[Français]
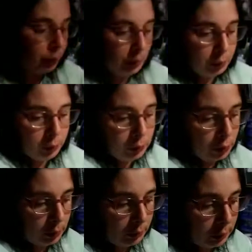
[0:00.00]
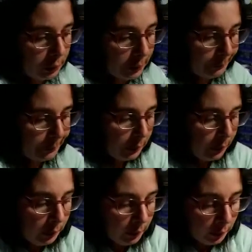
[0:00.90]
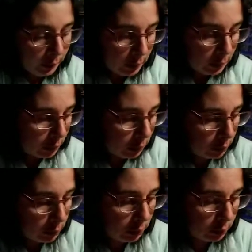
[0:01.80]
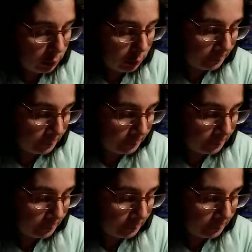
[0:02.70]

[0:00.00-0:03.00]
au fur et à mesure. Voilà. Euh,